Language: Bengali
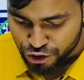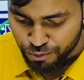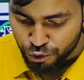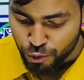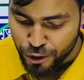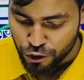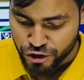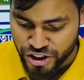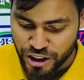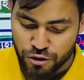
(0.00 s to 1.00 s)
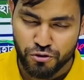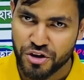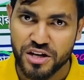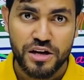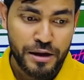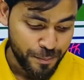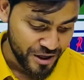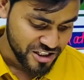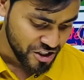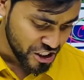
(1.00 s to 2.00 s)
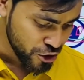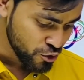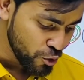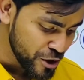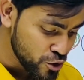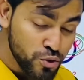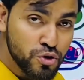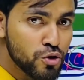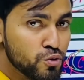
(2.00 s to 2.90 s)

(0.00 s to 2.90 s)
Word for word: সব খুবই অসাধারণ করে প্রেজেন্টেশন খুবই সুন্দর